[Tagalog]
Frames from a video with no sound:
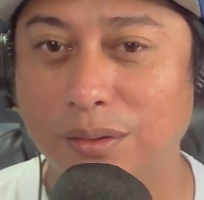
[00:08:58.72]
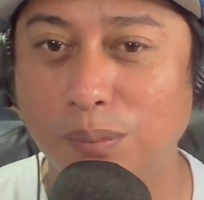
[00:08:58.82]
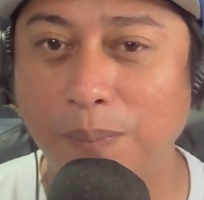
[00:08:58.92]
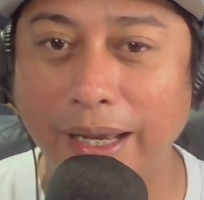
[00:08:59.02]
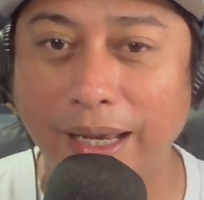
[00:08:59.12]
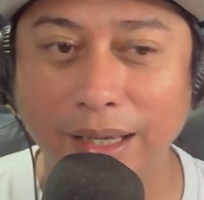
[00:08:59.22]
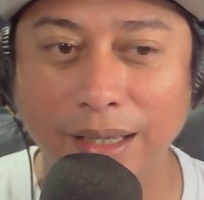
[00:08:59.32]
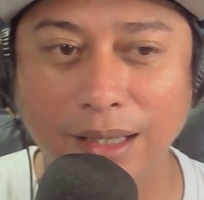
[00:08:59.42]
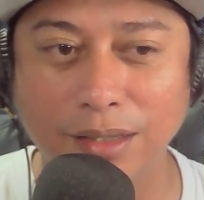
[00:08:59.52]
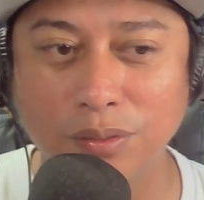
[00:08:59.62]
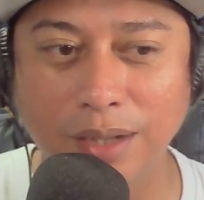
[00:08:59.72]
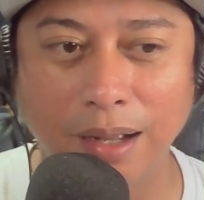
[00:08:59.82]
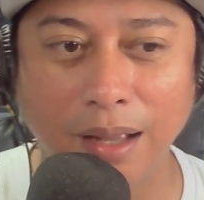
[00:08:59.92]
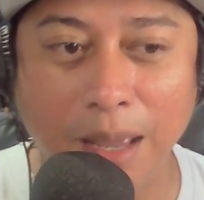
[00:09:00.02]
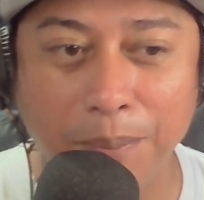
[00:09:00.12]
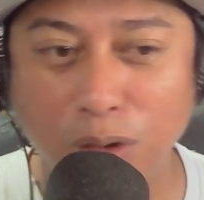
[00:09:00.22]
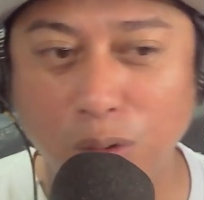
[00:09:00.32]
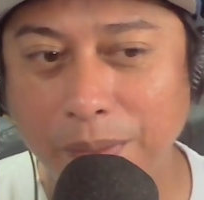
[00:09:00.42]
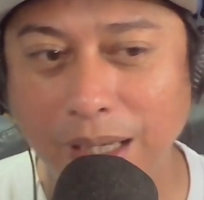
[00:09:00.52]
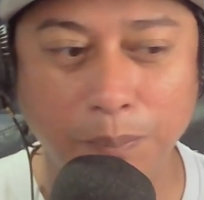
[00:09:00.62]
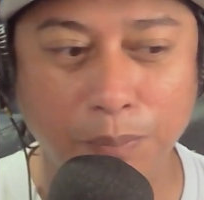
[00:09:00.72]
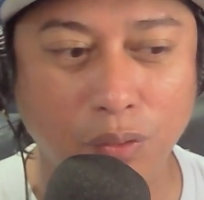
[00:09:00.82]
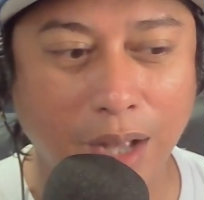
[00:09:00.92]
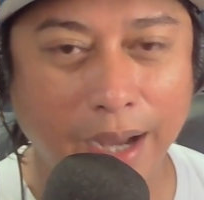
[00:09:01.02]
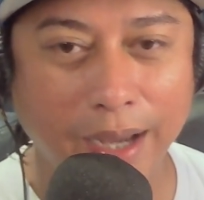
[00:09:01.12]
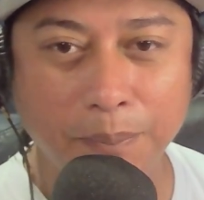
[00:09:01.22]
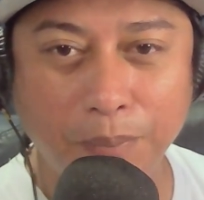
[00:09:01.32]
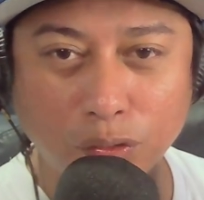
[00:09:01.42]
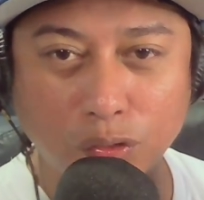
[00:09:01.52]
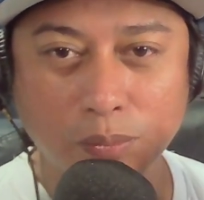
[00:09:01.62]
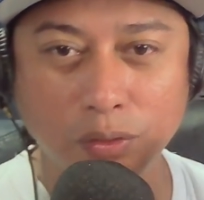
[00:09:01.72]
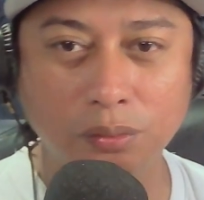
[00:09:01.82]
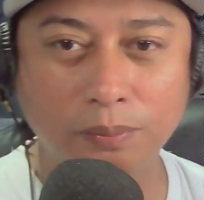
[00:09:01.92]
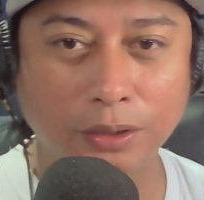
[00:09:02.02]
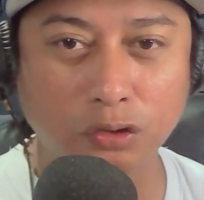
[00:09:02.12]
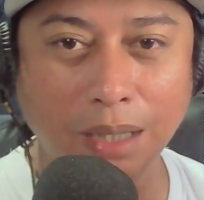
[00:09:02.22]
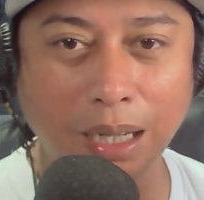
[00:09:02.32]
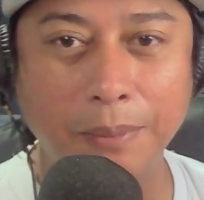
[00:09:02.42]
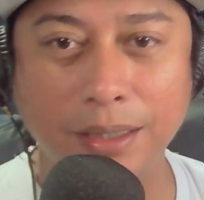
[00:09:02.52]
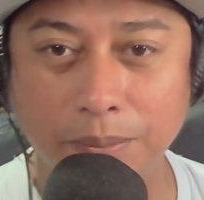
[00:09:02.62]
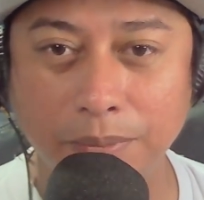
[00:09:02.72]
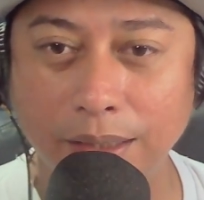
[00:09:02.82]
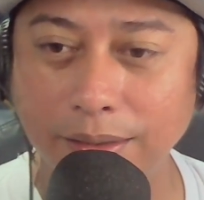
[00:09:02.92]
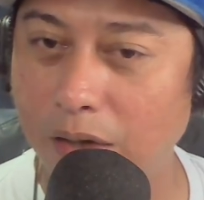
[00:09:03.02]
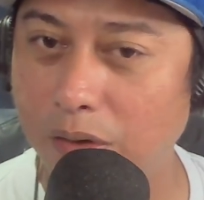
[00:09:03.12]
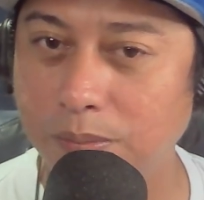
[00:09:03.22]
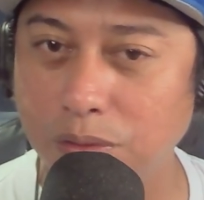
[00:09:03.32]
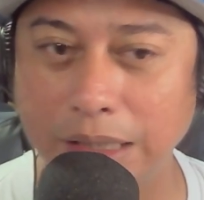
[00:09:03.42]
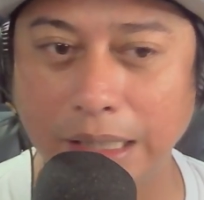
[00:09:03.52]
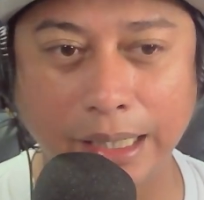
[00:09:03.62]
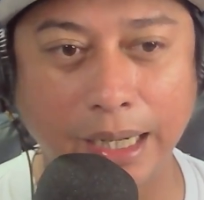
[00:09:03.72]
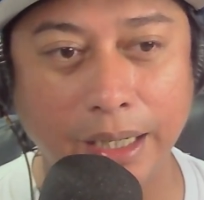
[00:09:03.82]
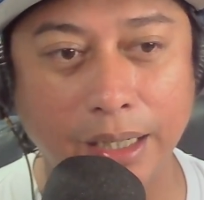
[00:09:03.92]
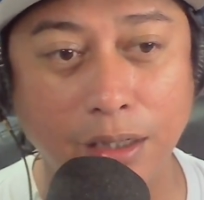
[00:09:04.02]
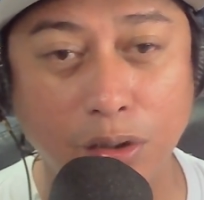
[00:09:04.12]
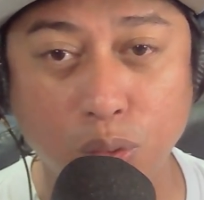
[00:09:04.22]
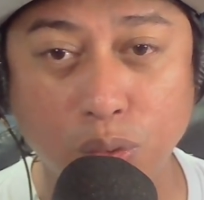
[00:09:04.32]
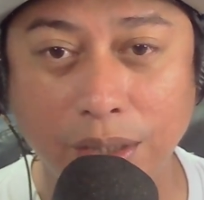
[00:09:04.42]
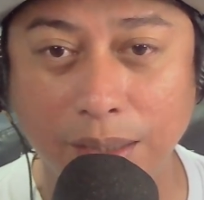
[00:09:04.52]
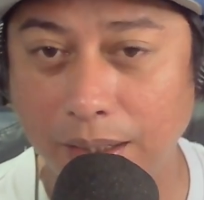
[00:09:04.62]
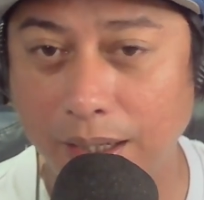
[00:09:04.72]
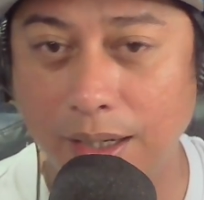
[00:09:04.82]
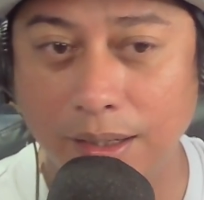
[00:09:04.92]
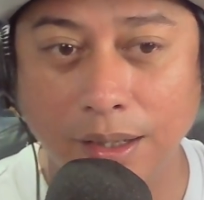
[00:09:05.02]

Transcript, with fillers: Kung paikinggan nyo lang. Pag umihip yung hangin, pag tumunog, pag tumama sa mga dahon, musika yan, and including mga